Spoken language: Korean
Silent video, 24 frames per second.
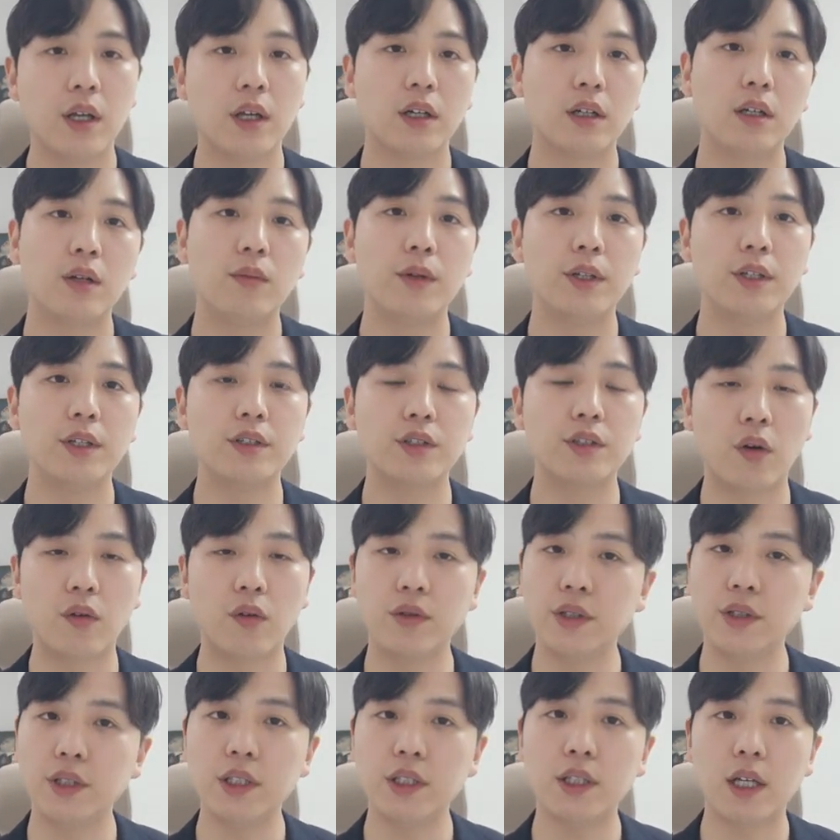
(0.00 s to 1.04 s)
그러면은
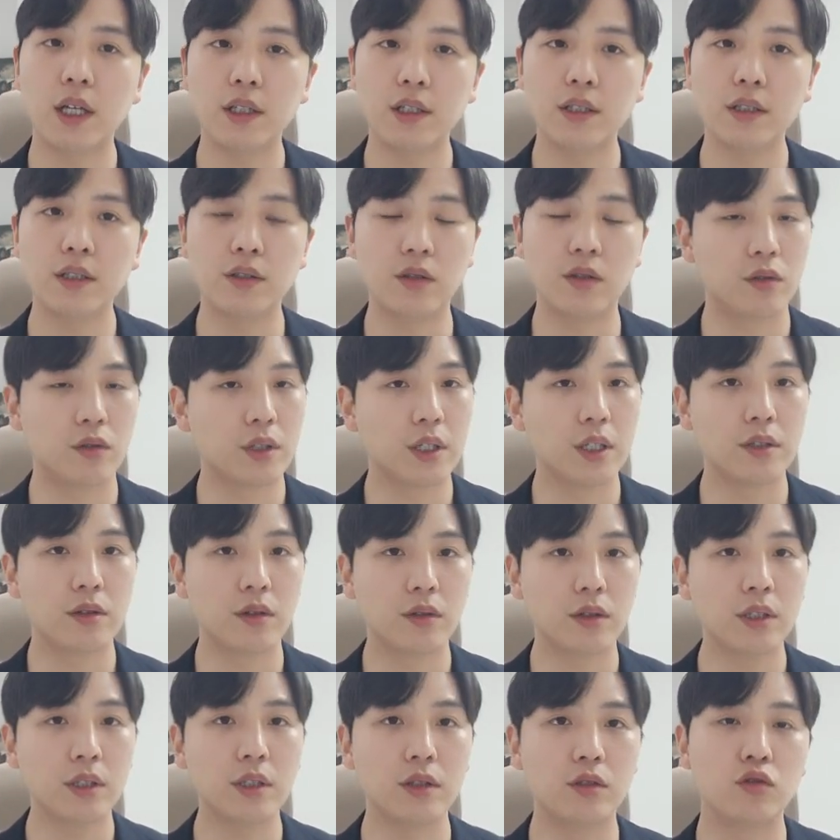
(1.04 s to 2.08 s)
전치사는
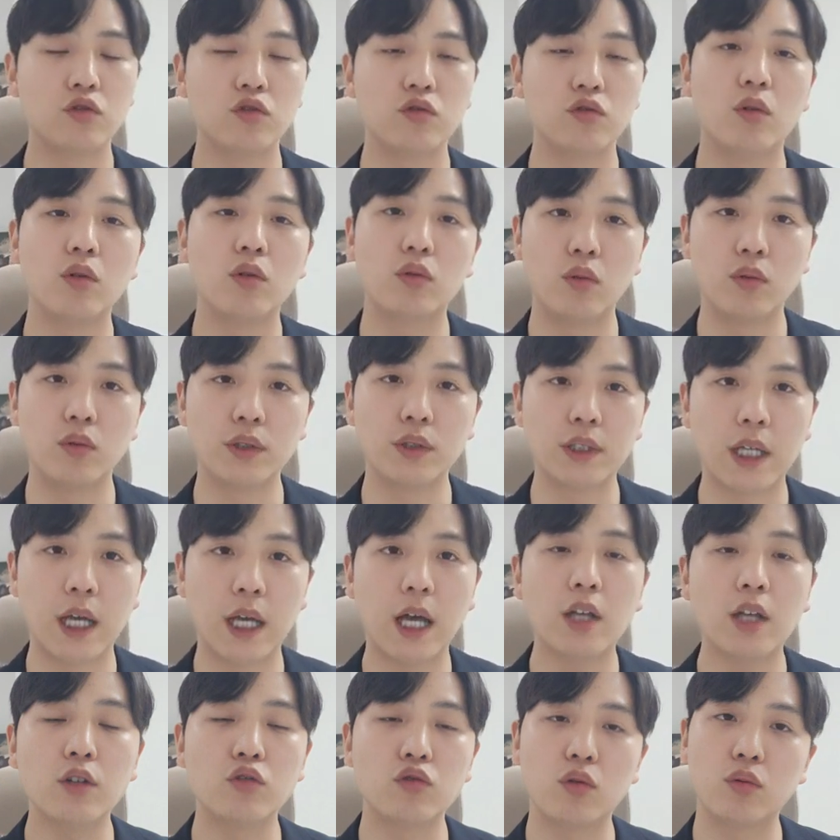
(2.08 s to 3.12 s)
여기에서는 주어 동사,
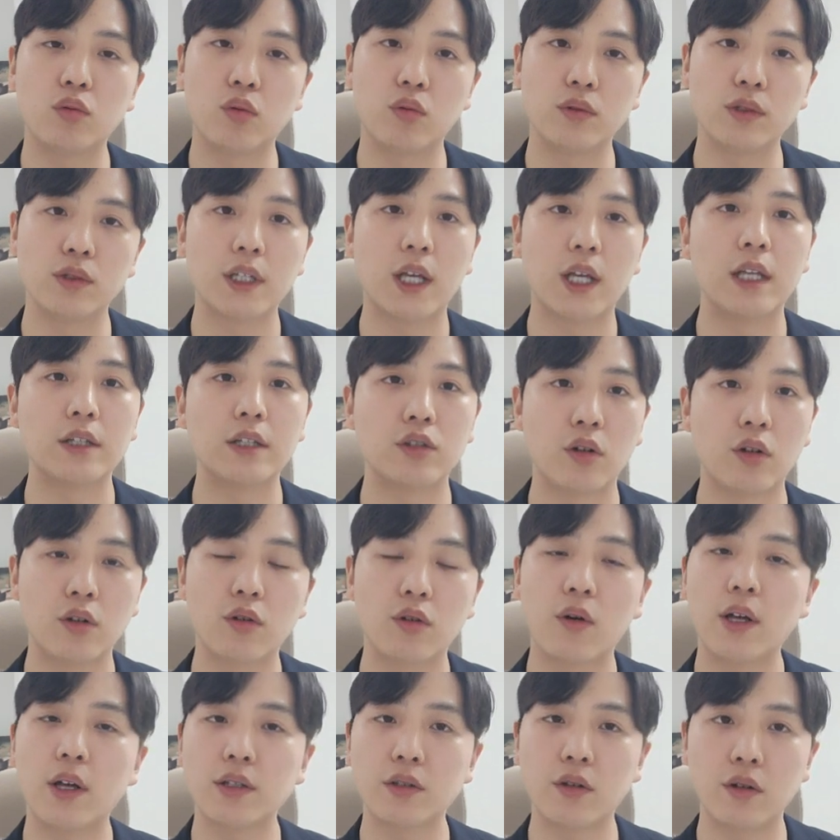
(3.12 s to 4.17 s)
주어 동사,
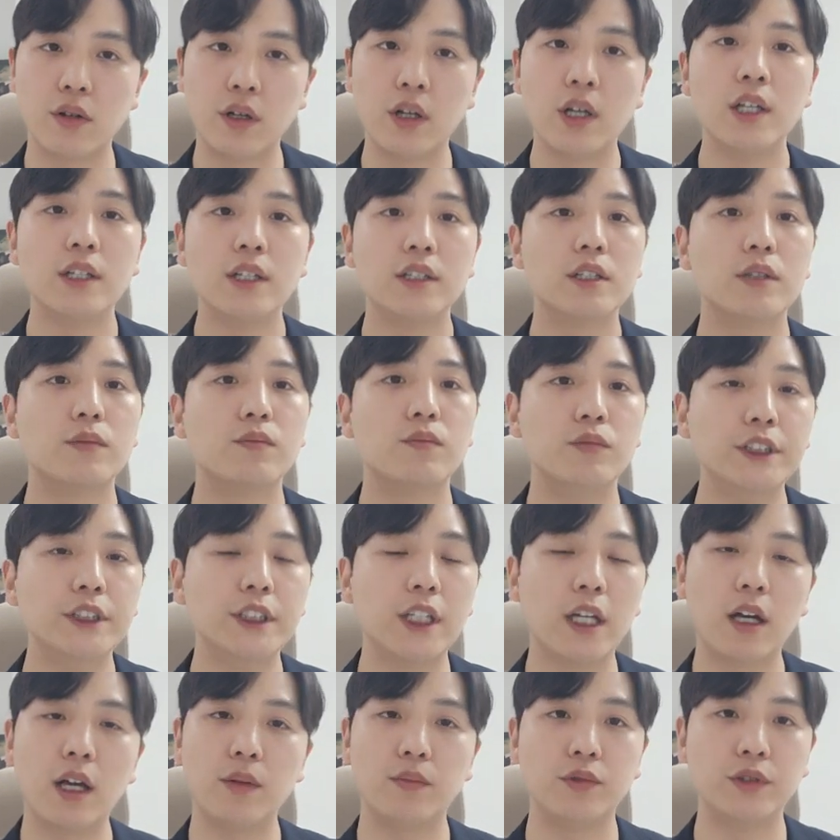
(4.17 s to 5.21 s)
절과 절, 즉
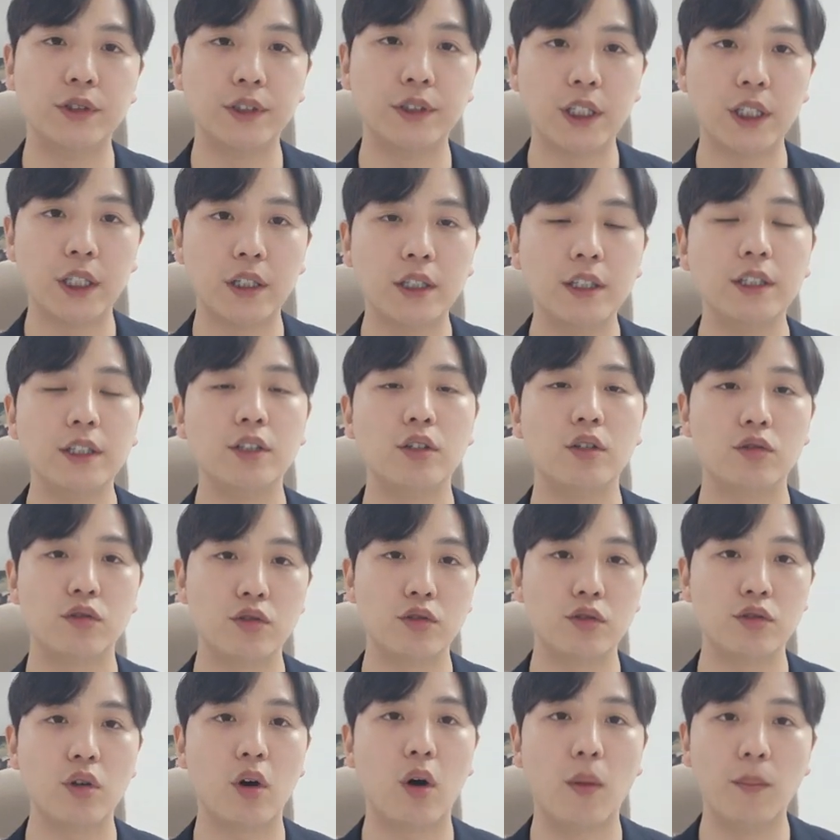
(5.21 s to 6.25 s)
문장과 문장을 이어줄
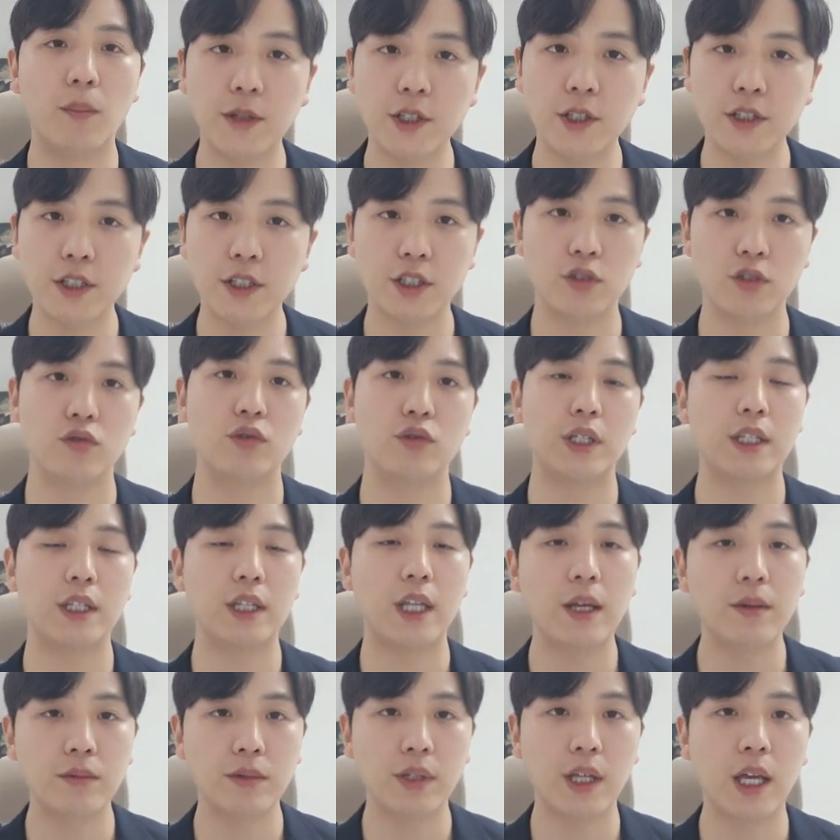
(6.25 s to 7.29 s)
수 없는 친구기
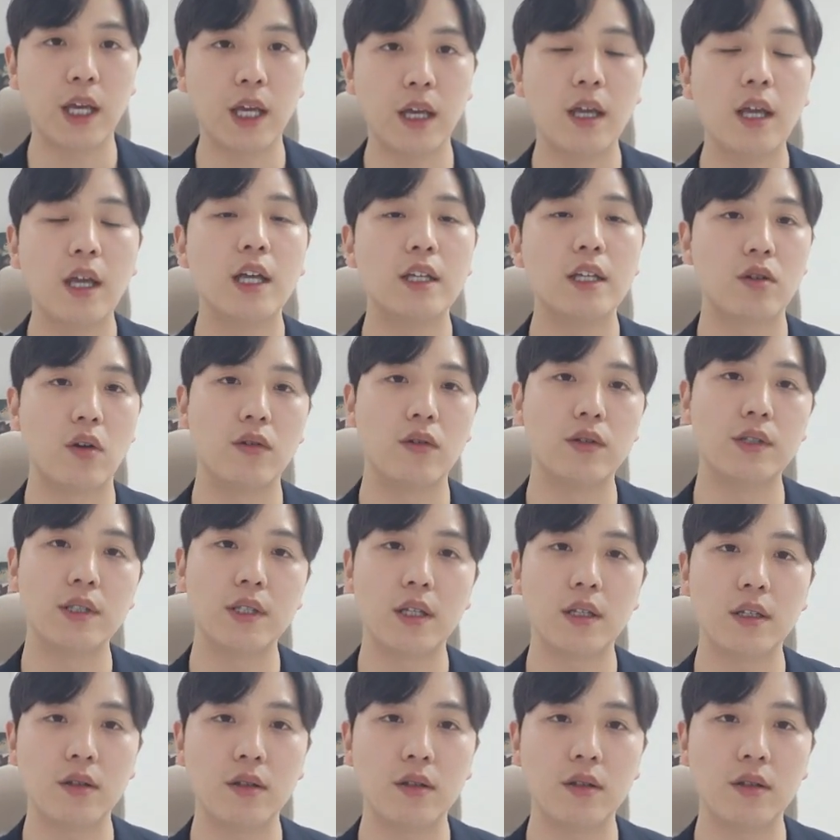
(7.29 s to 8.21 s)
때문에 전치사는